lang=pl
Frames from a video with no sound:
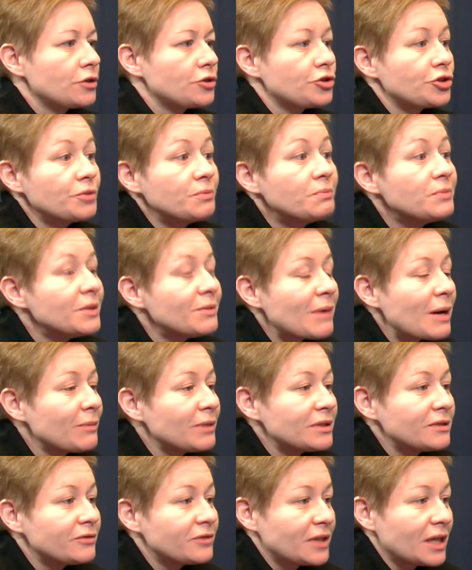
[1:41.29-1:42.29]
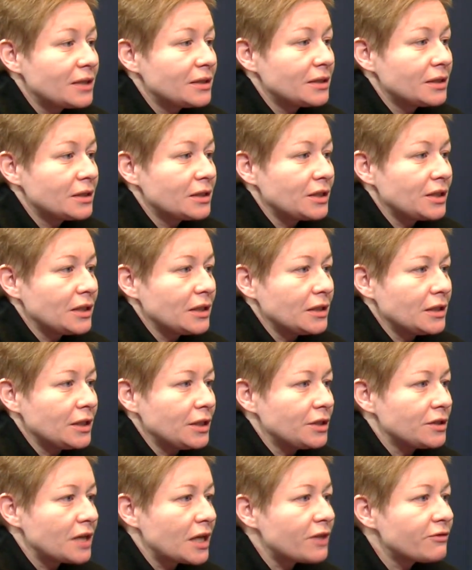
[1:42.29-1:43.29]
Czy my mamy wtedy
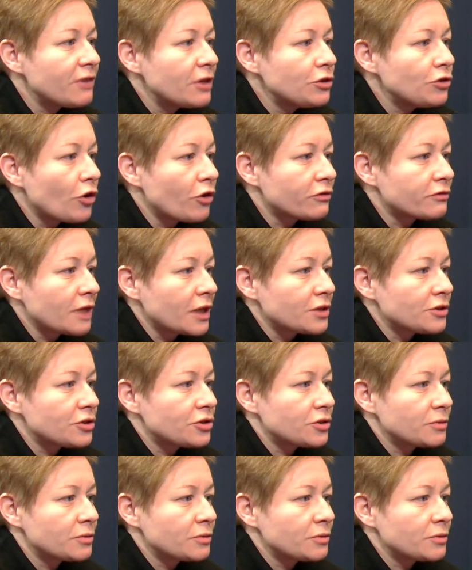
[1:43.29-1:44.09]
interweniować?